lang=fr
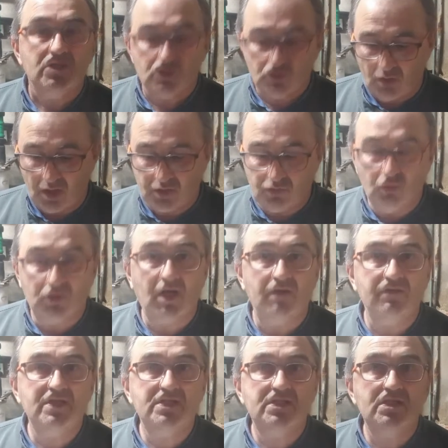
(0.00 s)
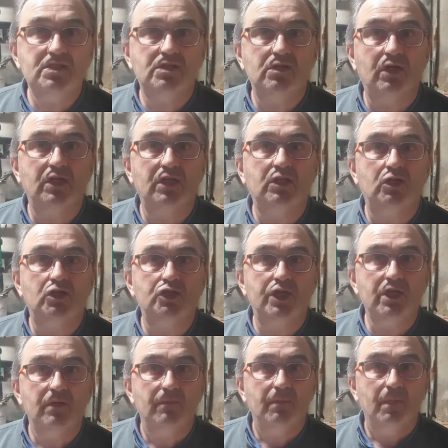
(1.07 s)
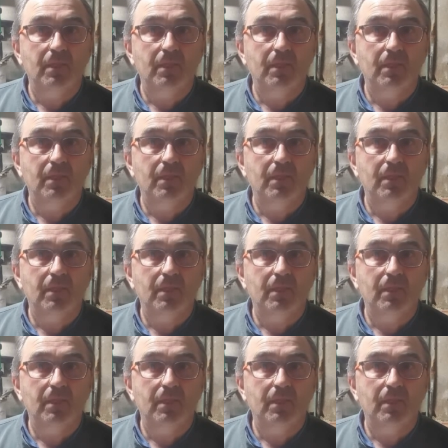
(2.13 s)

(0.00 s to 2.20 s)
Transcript: soit à d'autres investisseurs étrangers.